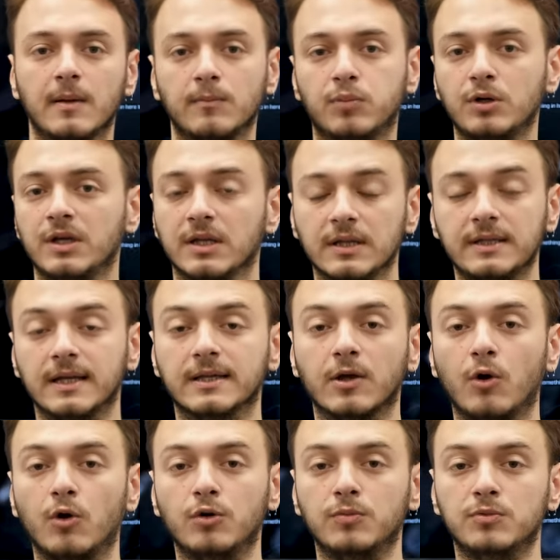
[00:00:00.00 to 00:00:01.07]
bu yıl ya
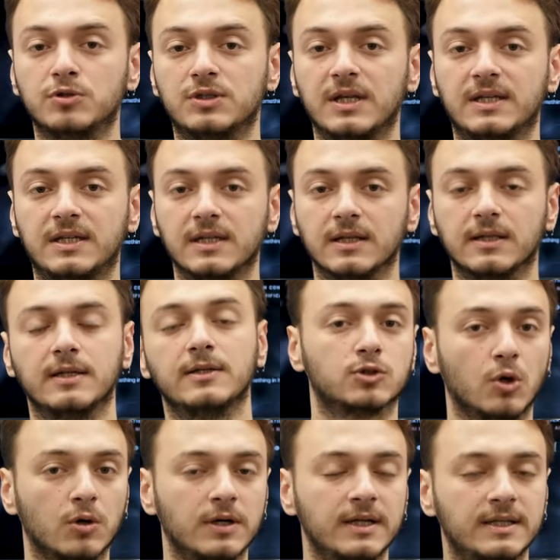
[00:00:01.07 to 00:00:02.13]
da önümüzdeki yıl
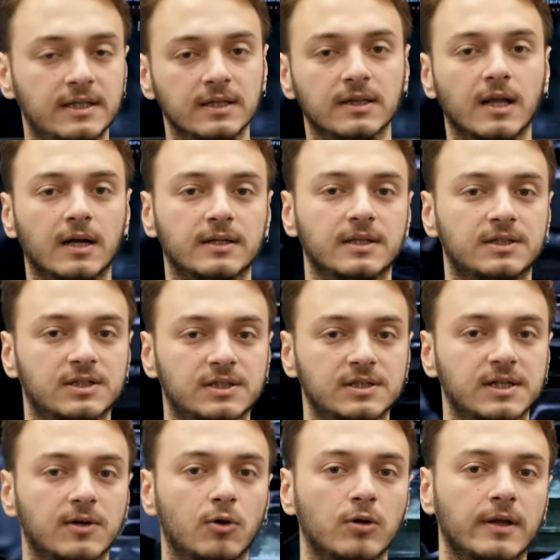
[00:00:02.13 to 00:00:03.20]
sonraki yıllarda
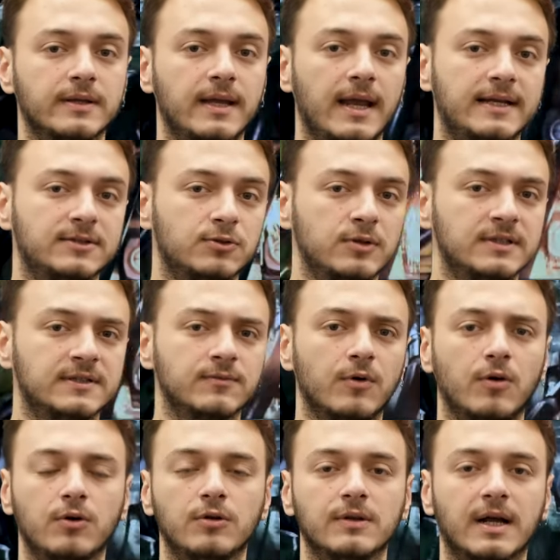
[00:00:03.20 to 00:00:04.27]
çıkacak olan exclusive
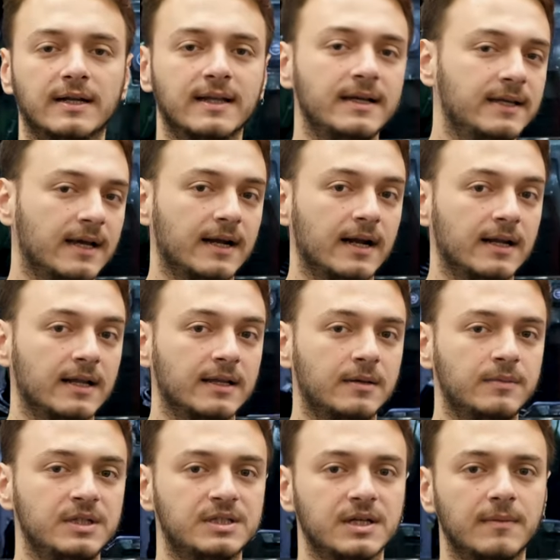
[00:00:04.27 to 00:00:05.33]
oyunlardan
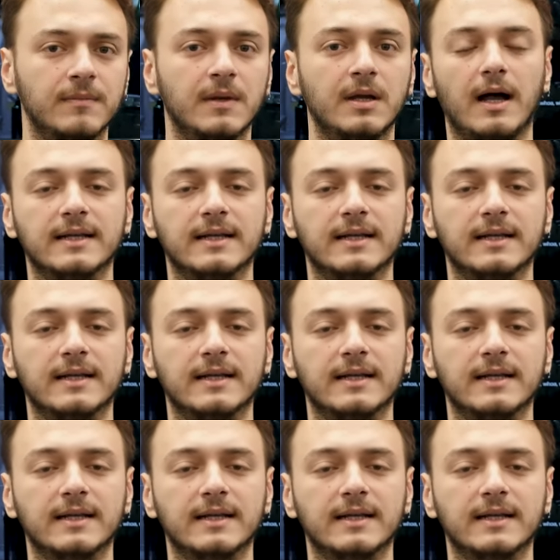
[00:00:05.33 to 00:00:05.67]
yararlanamayacağım.